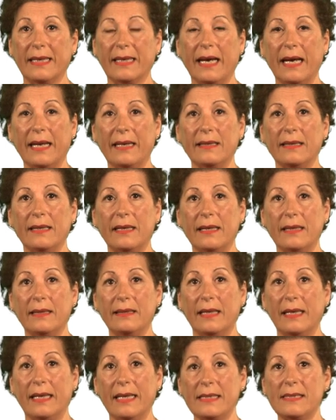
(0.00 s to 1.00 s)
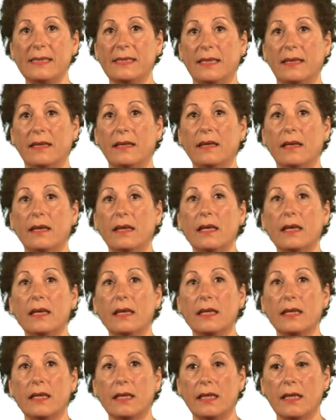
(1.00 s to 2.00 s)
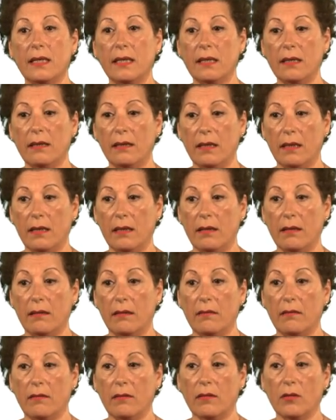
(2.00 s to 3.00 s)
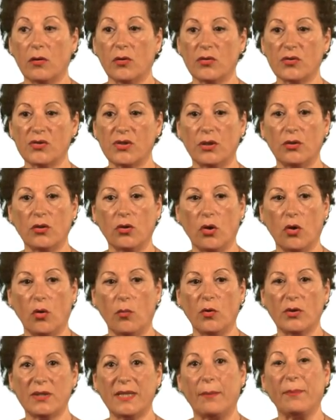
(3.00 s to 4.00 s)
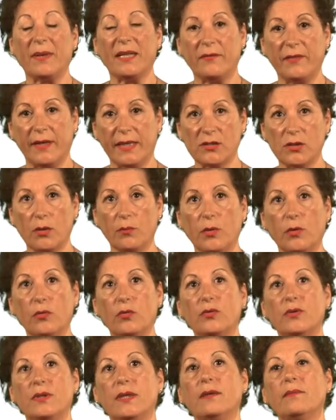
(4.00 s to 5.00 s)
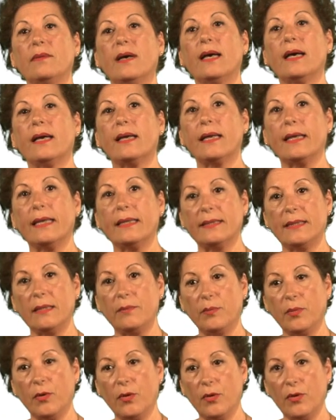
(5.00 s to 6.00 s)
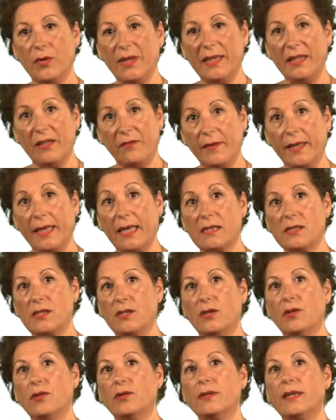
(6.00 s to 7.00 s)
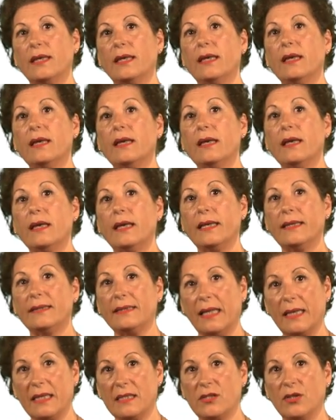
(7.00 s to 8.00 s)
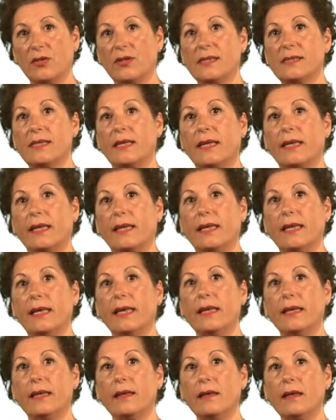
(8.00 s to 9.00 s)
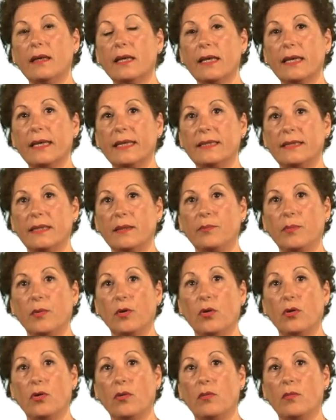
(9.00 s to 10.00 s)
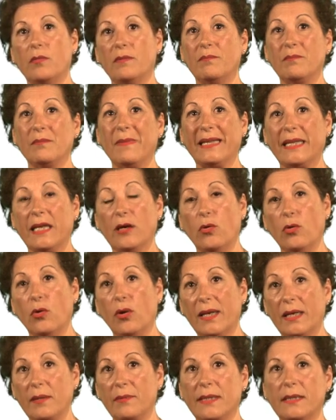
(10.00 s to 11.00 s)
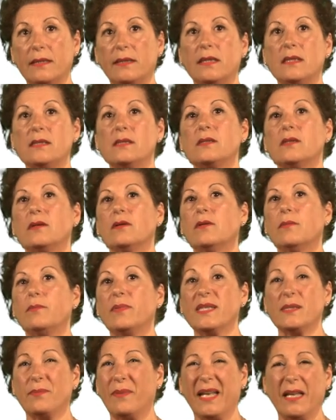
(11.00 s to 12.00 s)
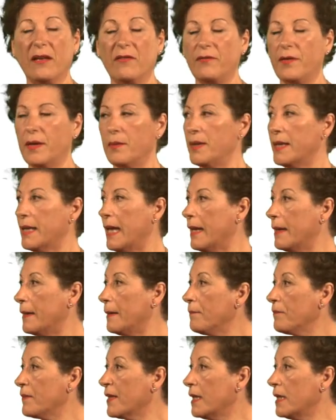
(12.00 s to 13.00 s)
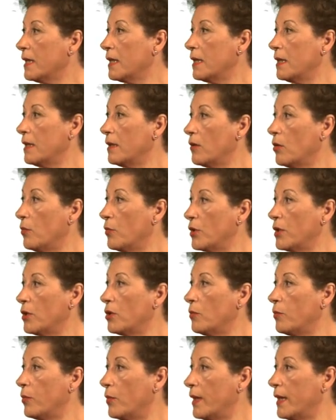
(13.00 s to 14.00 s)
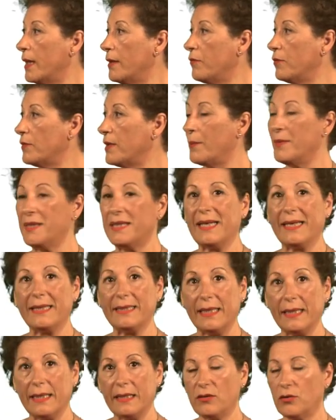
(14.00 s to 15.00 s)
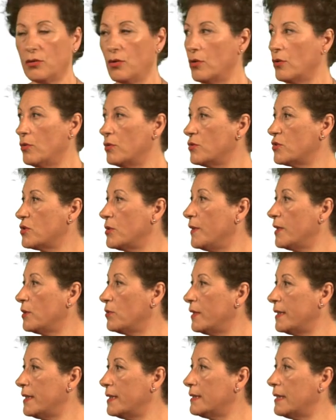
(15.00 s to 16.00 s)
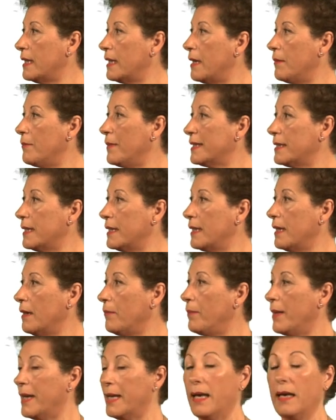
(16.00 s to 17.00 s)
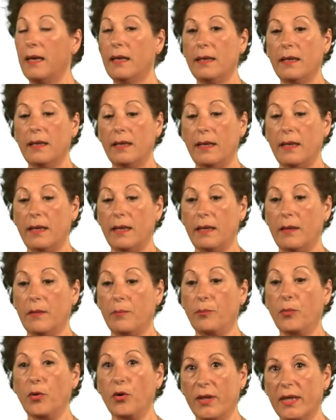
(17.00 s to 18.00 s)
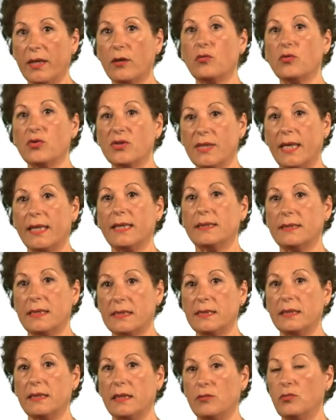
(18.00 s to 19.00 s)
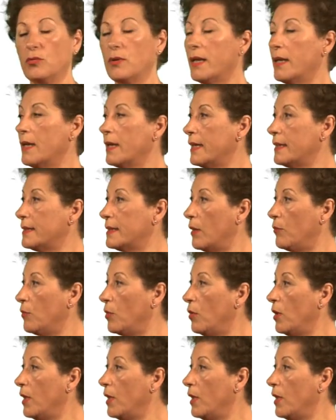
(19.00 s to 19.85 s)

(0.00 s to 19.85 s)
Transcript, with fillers: carne, de leche y eh, conociendo cómo es la planificación productiva, qué tipo de edificaciones, instalaciones se requieren, qué tipo manejo alimenticio, principales enfermedades y como digo, pues es fundamental que tenga estos conocimientos en estas materias para eh, poder cursar esta asignatura que estamos